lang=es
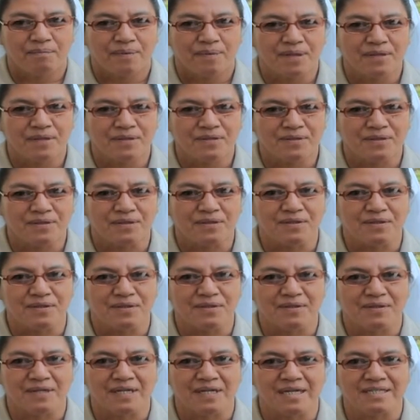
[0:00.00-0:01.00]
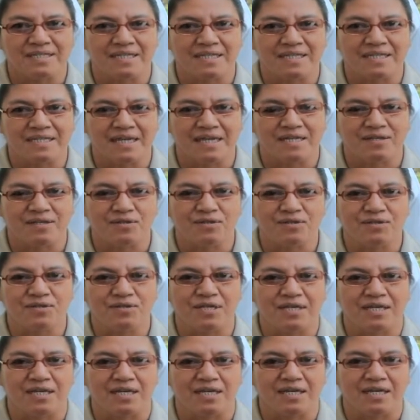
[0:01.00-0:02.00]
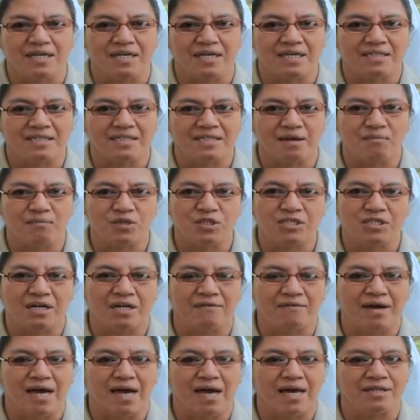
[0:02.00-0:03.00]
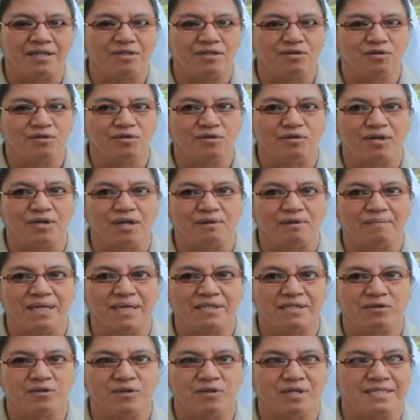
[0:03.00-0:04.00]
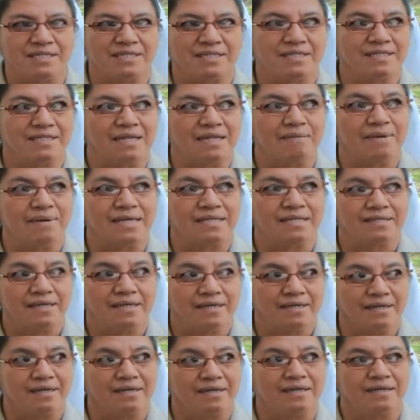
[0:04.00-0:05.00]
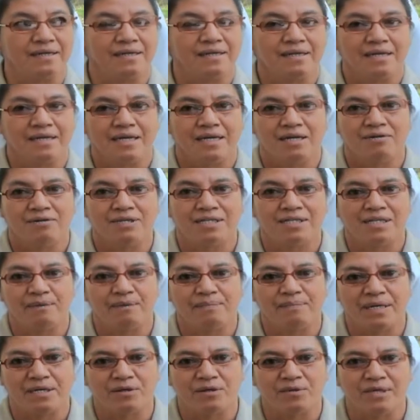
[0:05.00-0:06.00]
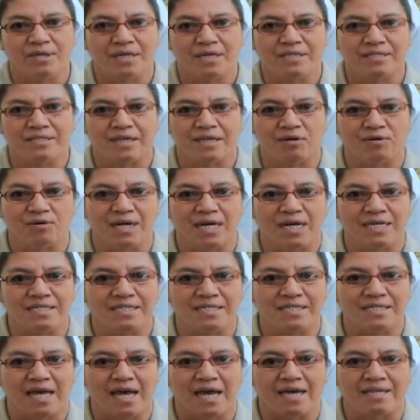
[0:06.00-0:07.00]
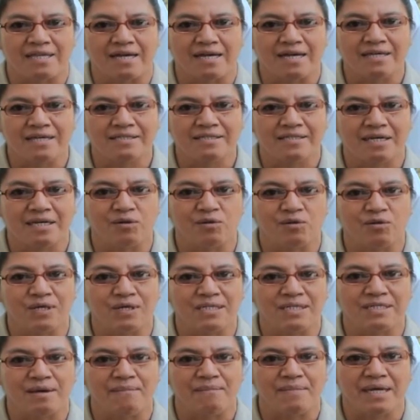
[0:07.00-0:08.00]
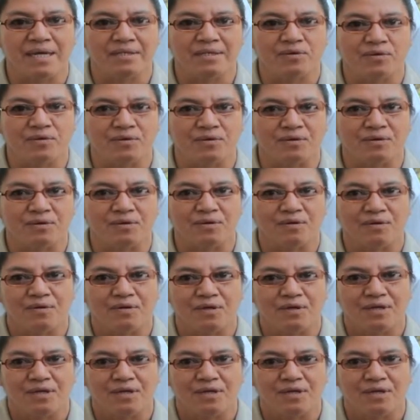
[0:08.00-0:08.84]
Pues nosotros, gracias a Dios, estamos trabajando con el método del sistema cine nuestra parroquia está organizada según ese método.